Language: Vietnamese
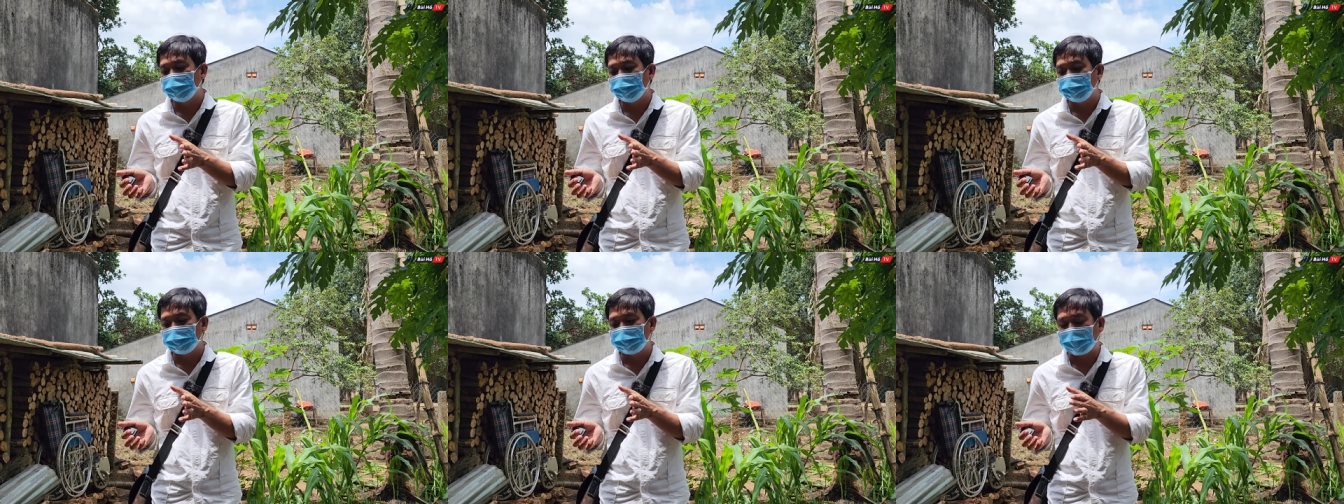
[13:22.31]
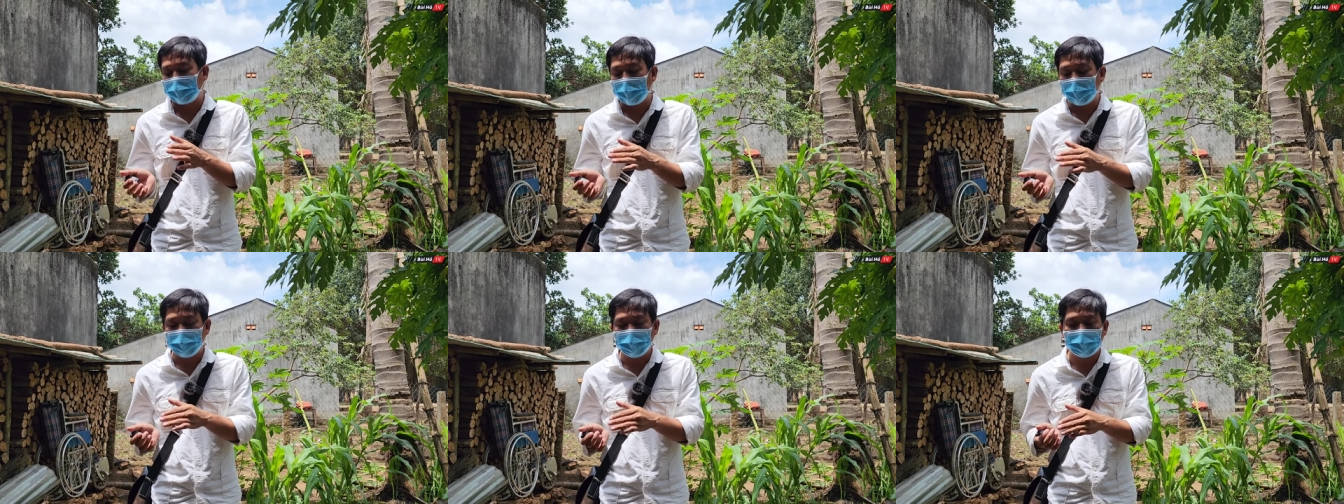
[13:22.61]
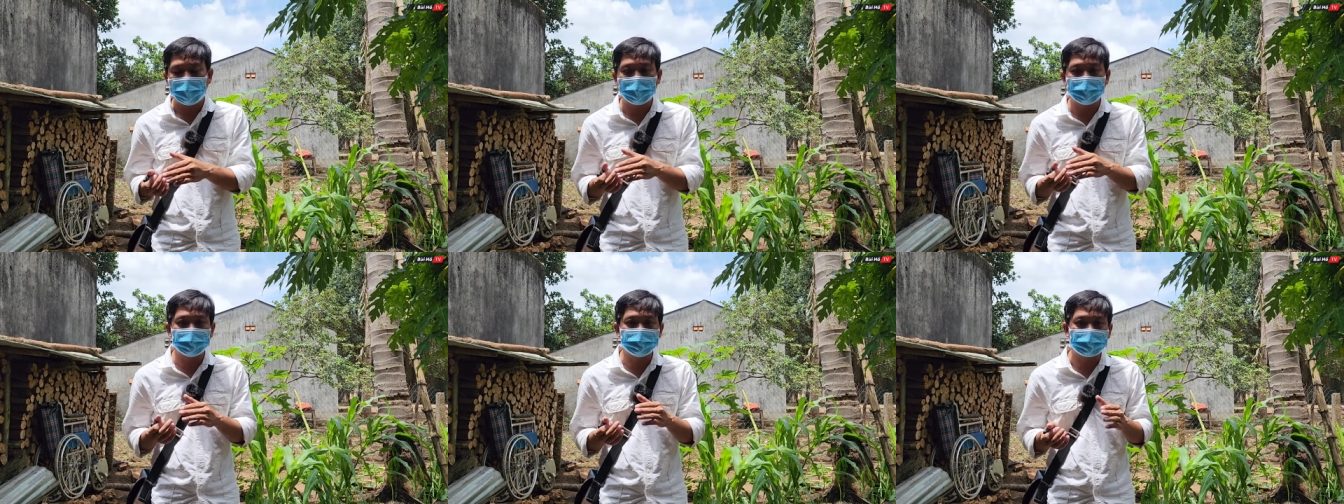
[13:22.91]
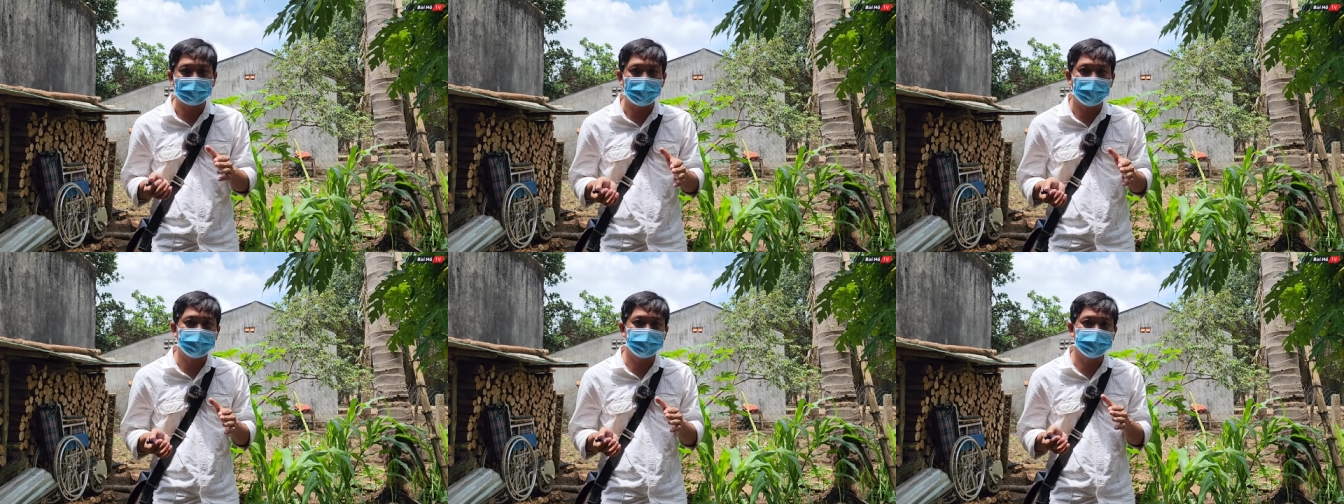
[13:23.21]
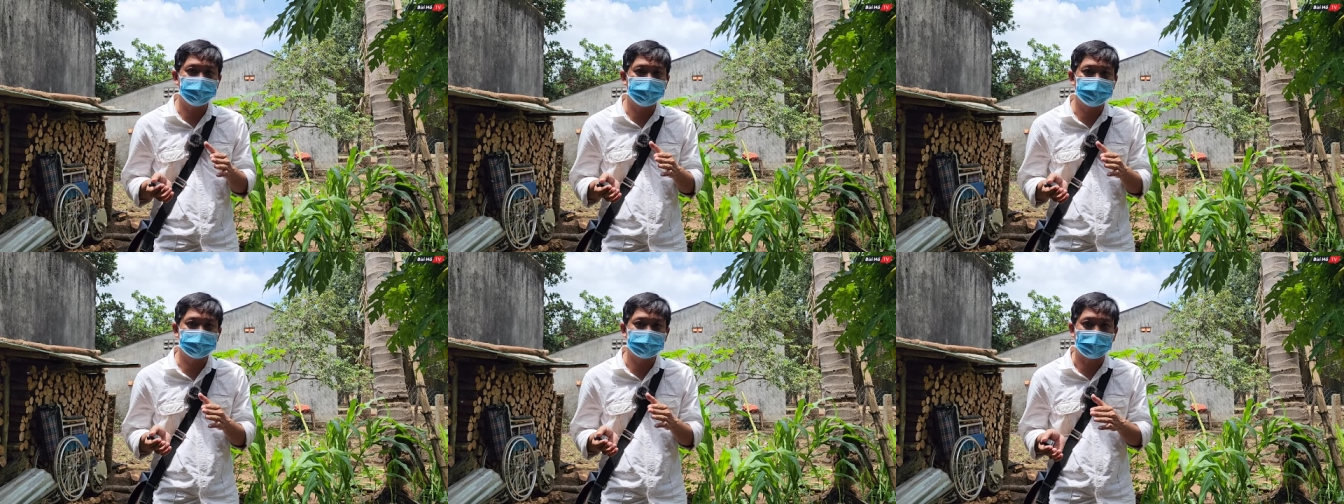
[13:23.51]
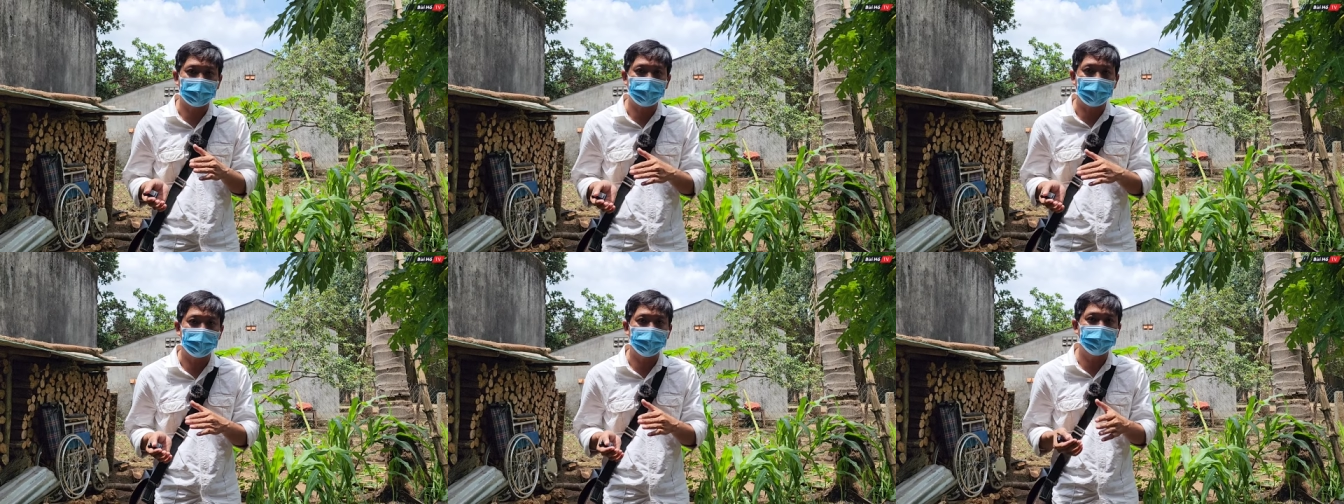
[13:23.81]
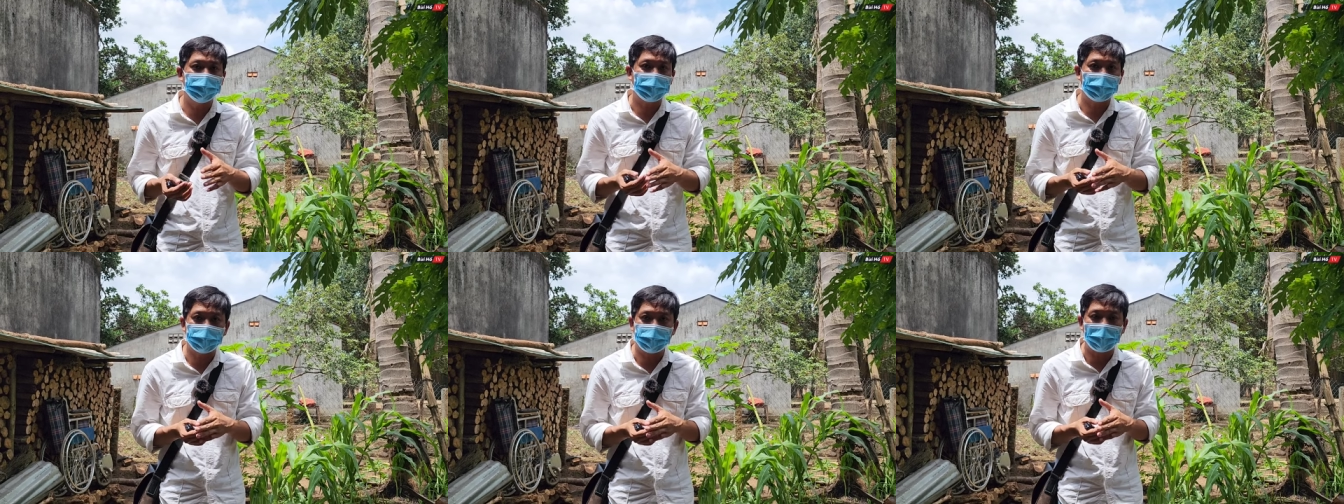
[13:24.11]
sáu hơn sáu sáu bảy
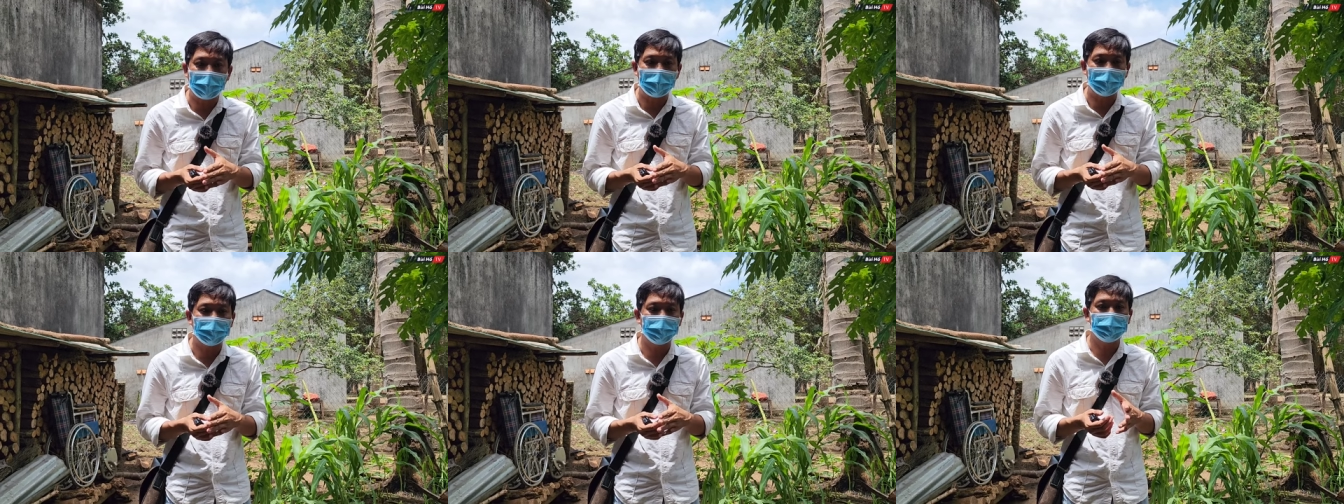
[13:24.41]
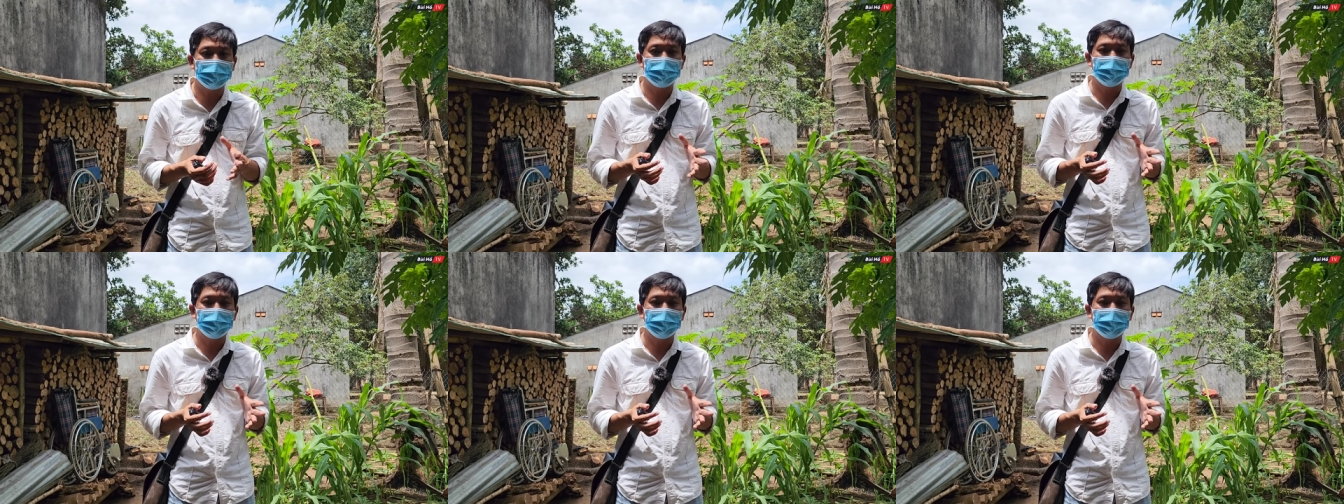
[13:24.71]
mươi năm qua